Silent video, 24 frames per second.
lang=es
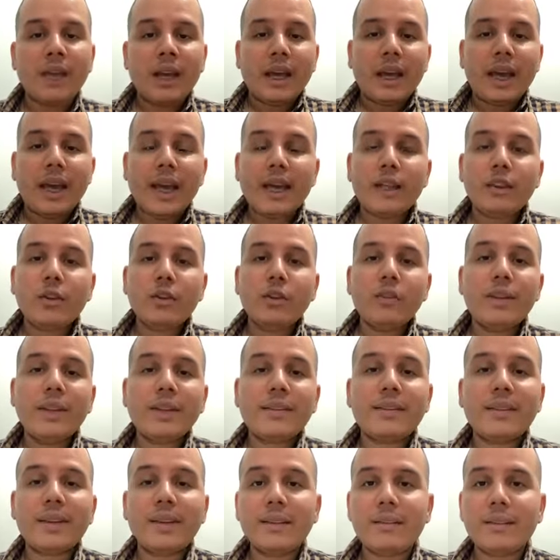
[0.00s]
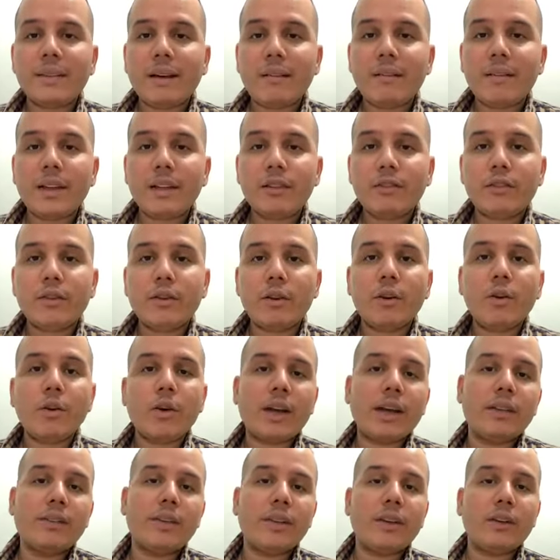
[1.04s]
es donde se estableció lo
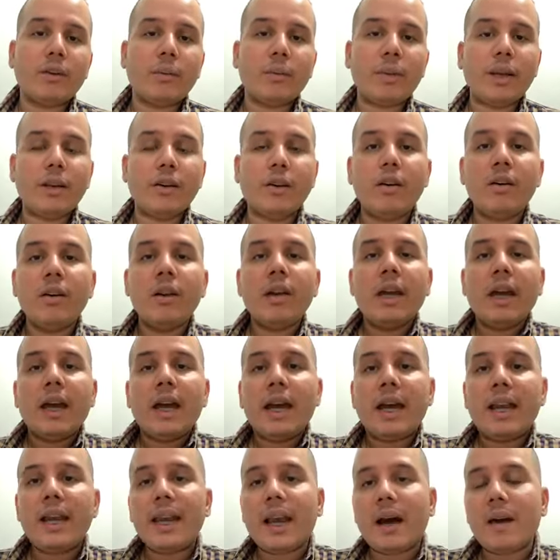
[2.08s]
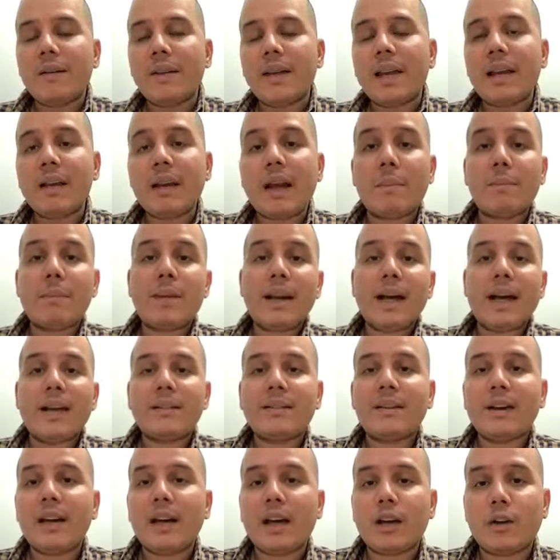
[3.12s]
que se denominó la, la
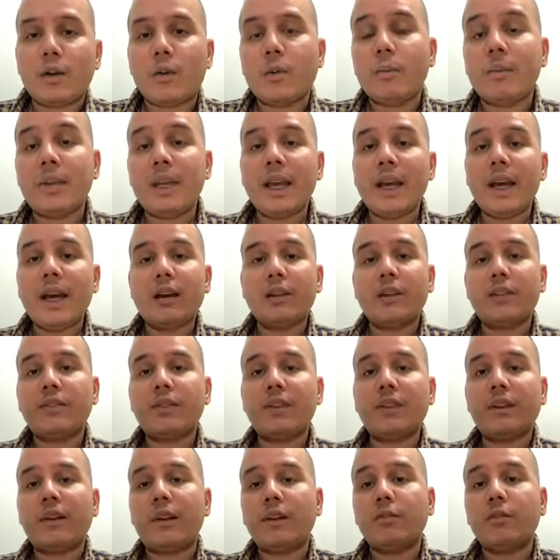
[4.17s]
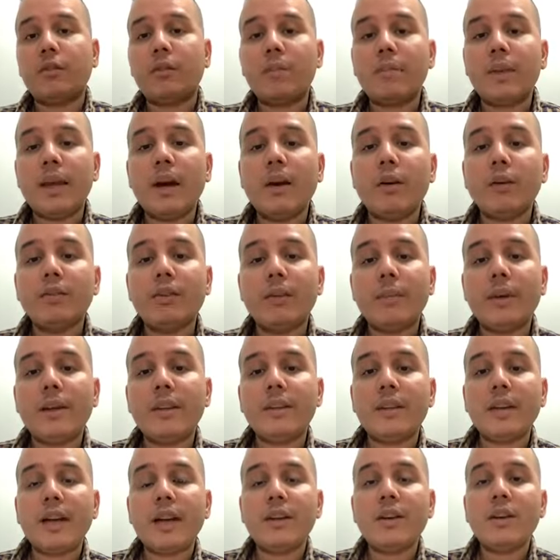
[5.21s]
plaza de la Cruz Vieja, donde se estableció un viejo
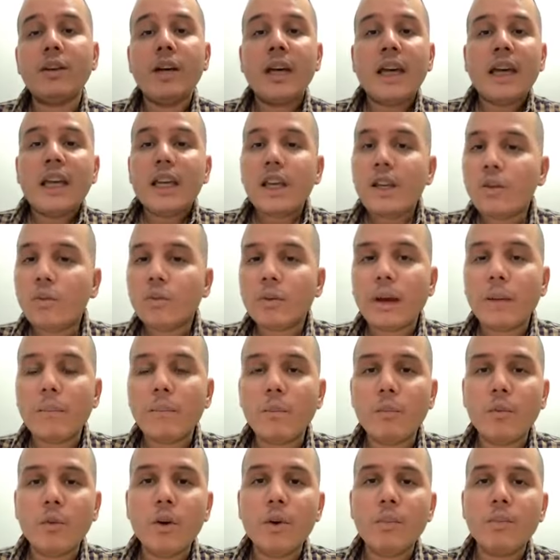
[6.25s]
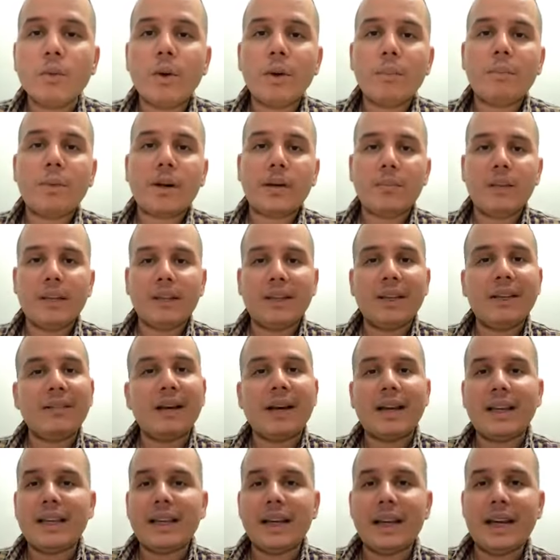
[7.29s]
cementerio y una muy, muy
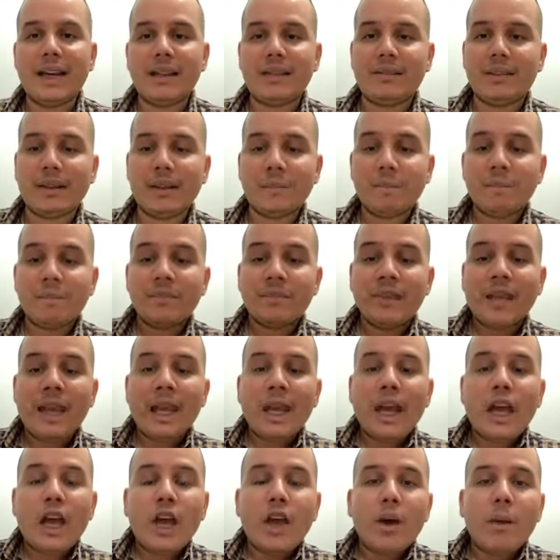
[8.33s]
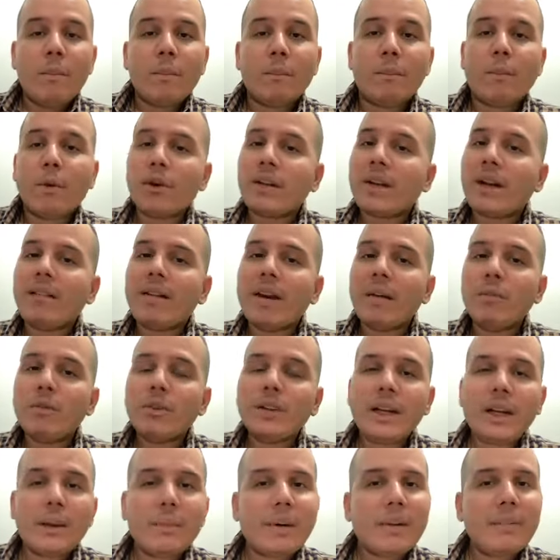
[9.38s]
primitiva iglesia. ¿Por qué hablamos
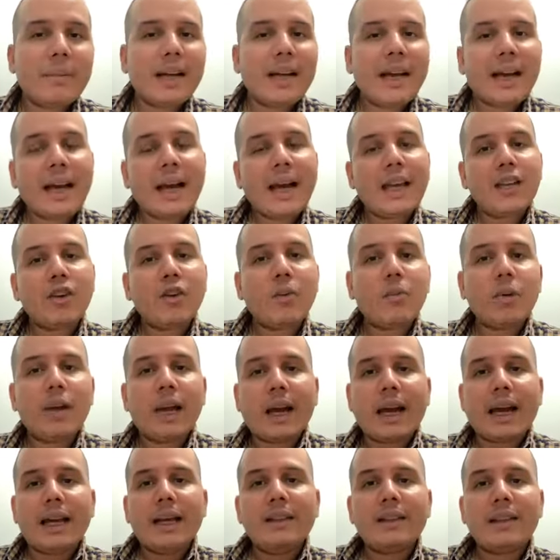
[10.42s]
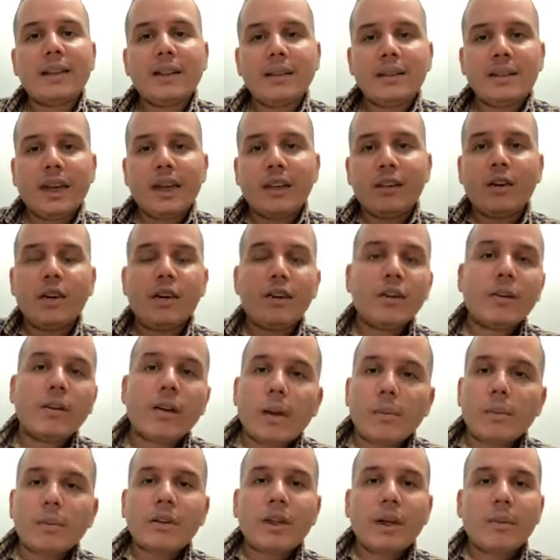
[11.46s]
de la primera calle como la calle 32 y no
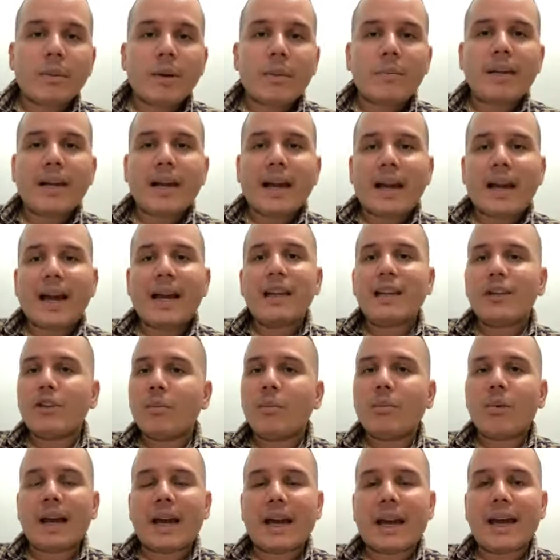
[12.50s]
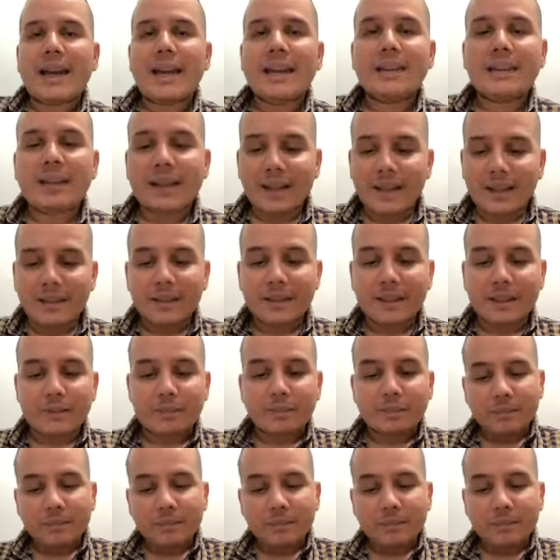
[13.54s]
hablamos de la primera calle como la calle 30?